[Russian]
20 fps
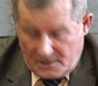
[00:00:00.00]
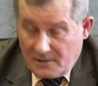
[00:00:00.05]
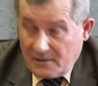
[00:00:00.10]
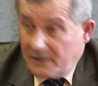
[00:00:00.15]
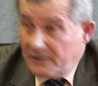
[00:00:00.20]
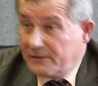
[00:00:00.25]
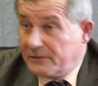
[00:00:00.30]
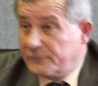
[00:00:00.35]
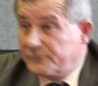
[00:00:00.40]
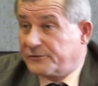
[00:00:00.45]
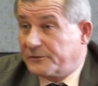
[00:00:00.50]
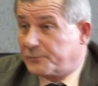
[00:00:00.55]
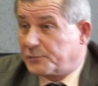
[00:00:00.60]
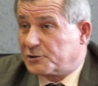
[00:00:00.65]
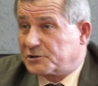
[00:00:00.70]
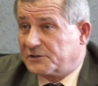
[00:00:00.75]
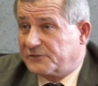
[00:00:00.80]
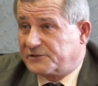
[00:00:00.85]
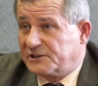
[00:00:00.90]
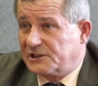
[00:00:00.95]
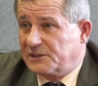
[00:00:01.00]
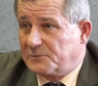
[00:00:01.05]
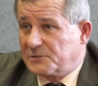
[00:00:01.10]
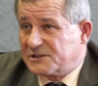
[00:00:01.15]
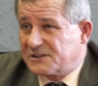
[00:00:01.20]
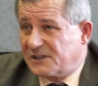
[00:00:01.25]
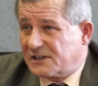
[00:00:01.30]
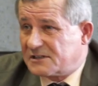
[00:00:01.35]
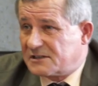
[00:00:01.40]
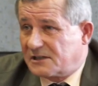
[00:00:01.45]
А, Вопросы
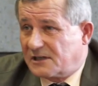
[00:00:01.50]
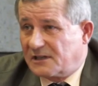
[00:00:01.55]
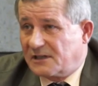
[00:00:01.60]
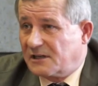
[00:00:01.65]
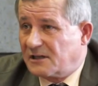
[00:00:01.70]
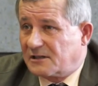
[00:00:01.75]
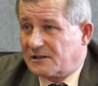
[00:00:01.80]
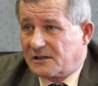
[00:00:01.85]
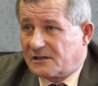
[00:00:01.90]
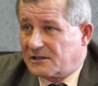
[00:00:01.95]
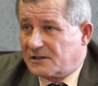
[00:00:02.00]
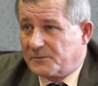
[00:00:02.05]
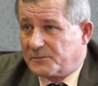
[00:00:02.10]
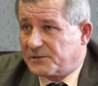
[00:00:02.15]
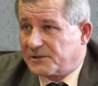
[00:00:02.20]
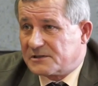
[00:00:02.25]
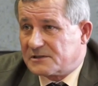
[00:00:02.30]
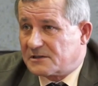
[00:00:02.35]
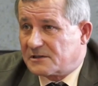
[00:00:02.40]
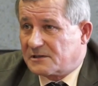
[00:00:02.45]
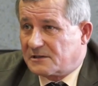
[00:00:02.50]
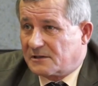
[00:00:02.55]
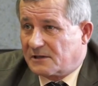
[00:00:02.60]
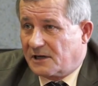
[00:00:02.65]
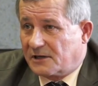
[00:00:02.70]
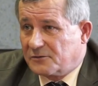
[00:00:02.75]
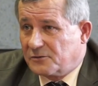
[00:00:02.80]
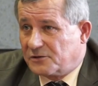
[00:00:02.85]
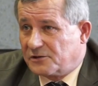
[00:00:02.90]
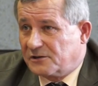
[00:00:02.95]
автономизации, они не такие простые.
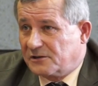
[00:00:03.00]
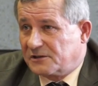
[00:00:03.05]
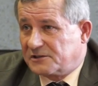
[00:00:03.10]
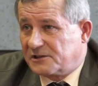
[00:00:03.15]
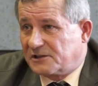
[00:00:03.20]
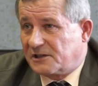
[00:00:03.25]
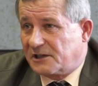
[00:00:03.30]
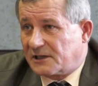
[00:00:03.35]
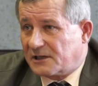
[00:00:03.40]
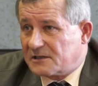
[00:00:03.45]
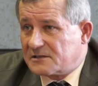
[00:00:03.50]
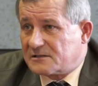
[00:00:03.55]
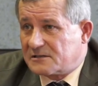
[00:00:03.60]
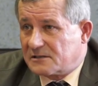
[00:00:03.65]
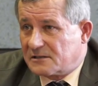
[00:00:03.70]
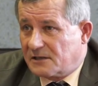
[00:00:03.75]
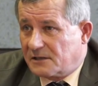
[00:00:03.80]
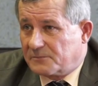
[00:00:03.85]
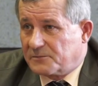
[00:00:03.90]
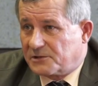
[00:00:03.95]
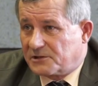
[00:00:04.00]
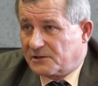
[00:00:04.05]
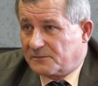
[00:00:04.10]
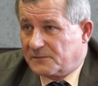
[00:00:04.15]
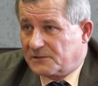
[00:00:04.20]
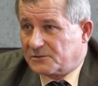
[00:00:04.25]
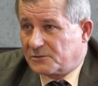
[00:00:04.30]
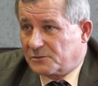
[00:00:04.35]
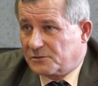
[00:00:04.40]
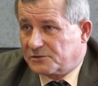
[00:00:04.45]
Одно дело декларации об этом,
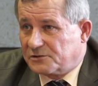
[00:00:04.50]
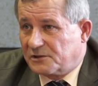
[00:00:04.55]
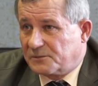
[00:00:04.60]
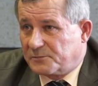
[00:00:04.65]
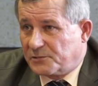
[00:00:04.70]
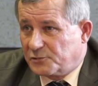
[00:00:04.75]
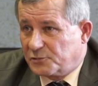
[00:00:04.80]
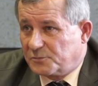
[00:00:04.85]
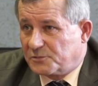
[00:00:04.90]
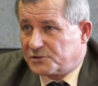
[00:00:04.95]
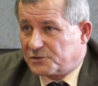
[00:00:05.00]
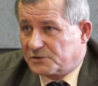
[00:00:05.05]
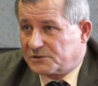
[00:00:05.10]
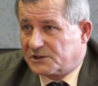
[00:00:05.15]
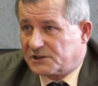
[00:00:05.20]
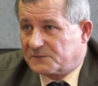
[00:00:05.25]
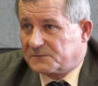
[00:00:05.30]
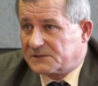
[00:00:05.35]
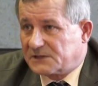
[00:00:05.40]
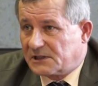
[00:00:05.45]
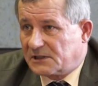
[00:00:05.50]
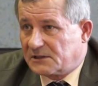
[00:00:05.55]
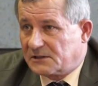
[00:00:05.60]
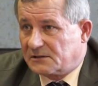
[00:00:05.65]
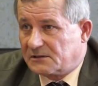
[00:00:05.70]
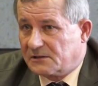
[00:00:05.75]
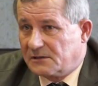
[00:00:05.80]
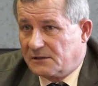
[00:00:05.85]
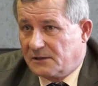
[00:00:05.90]
а другое дело подумать, что за этим стоит.